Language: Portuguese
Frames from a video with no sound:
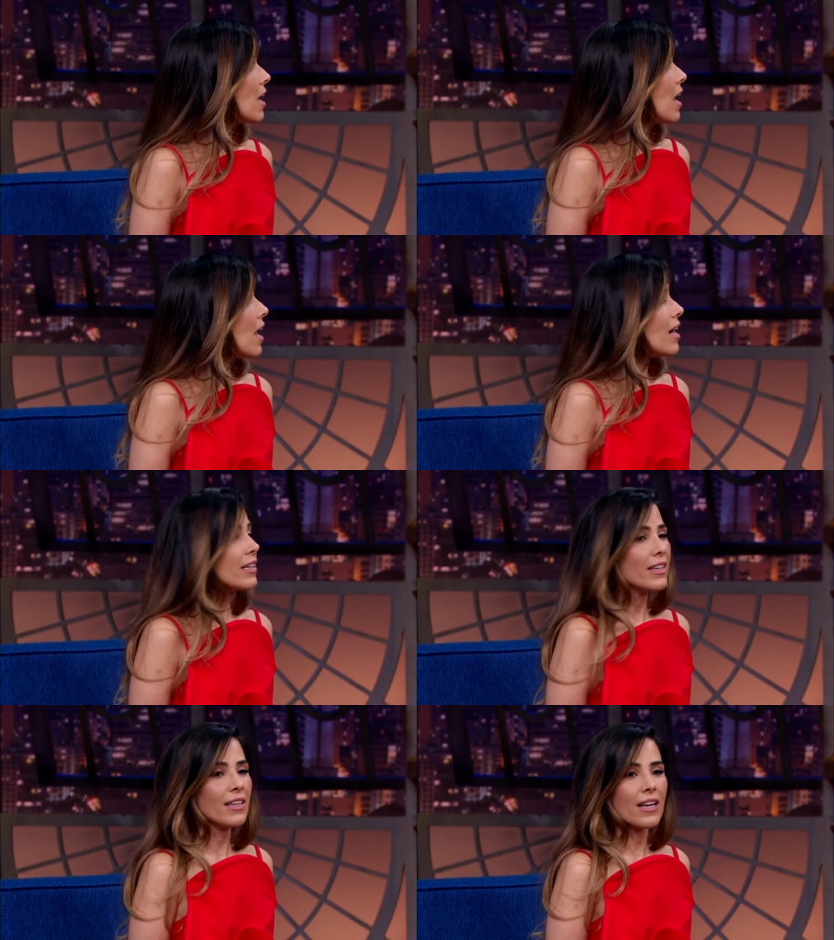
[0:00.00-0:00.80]
Ai,
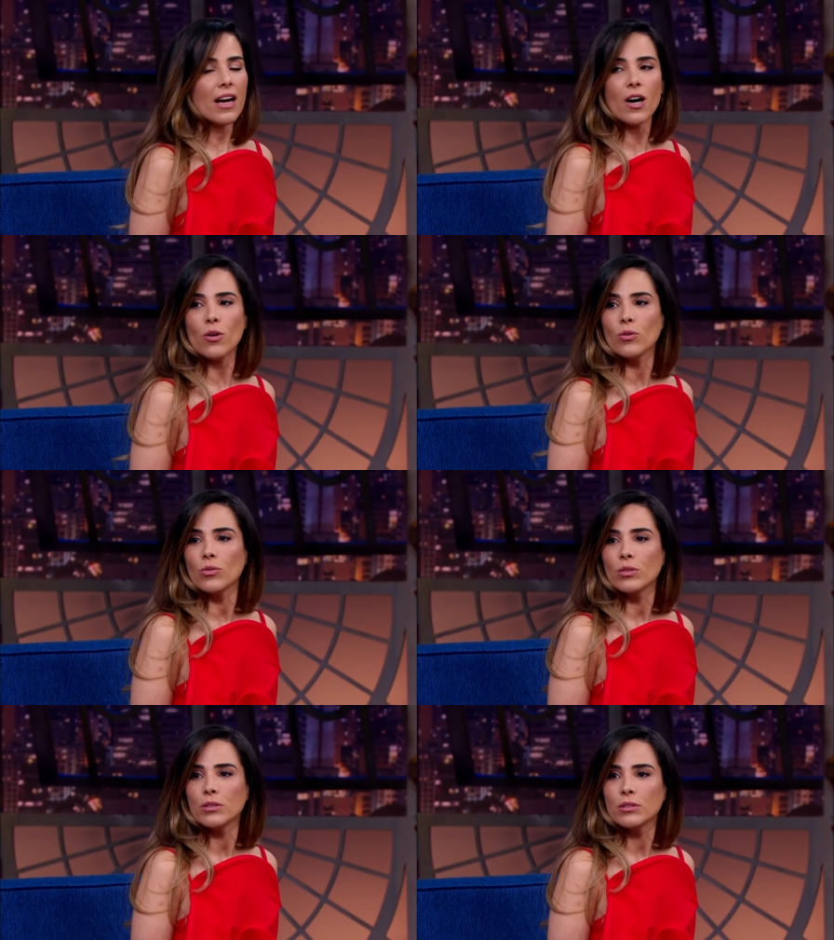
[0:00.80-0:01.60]
que legal!
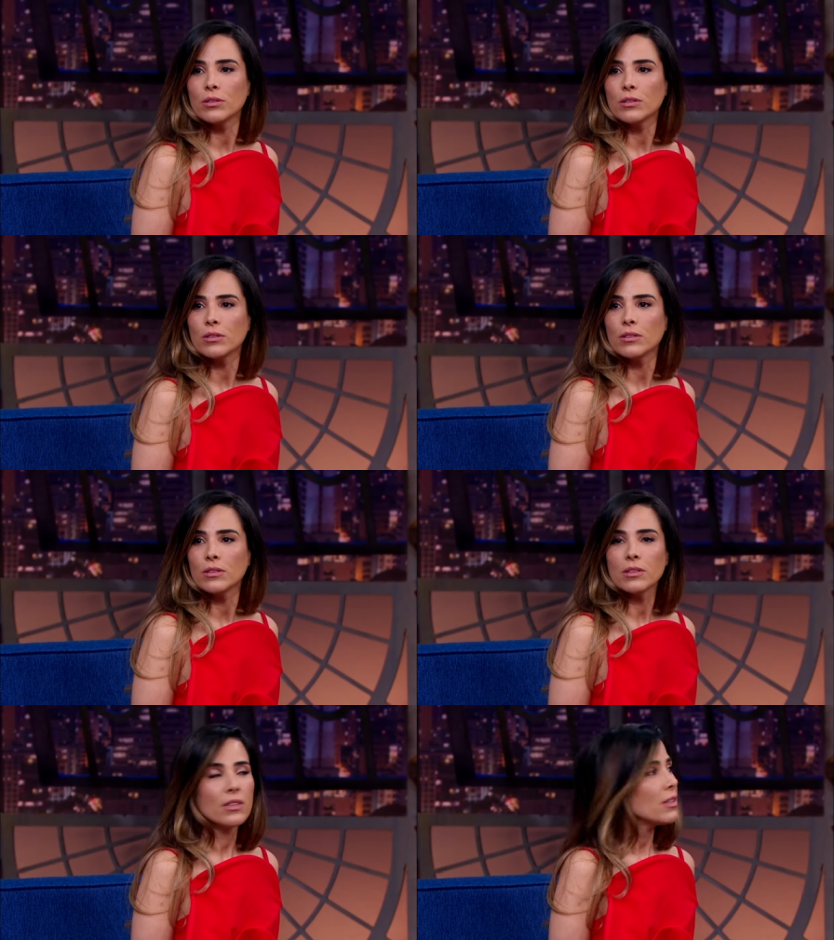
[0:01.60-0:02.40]
Depois, por isso que a gente
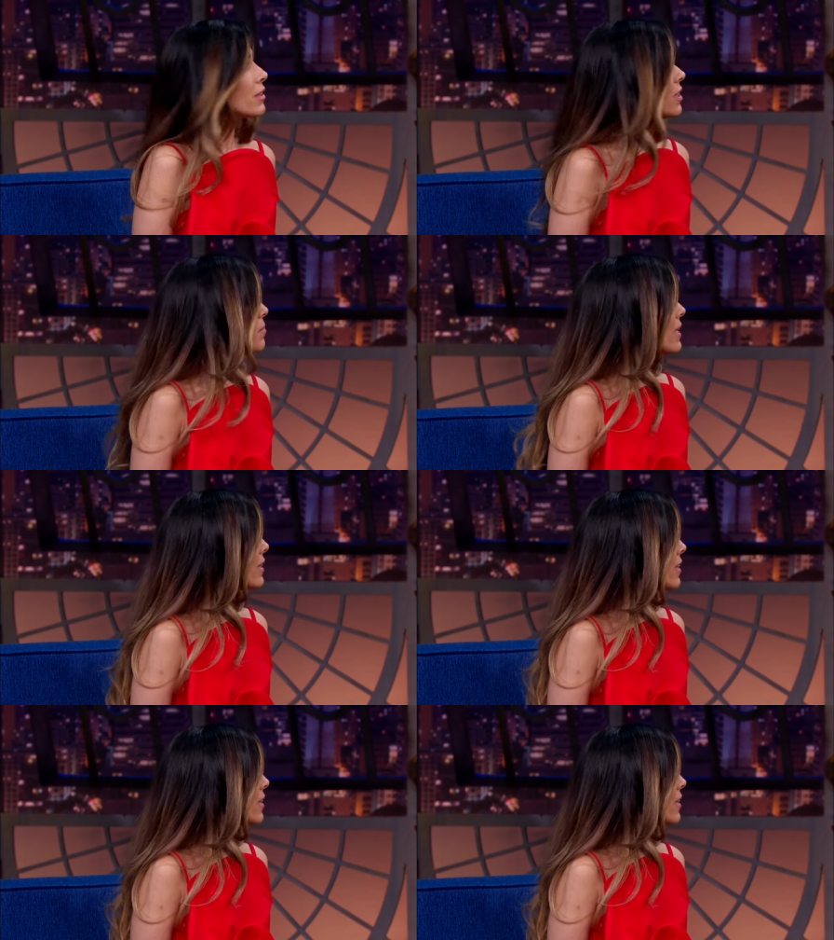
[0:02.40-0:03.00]
escolheu para você, a